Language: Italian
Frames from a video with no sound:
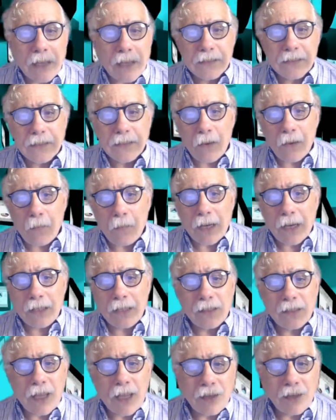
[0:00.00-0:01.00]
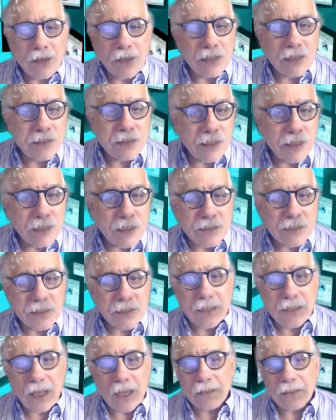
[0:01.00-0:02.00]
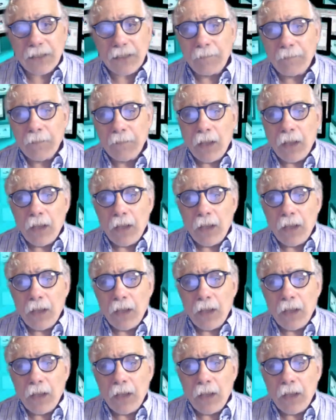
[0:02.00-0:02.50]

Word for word: bassa, 40 anni anziché 60.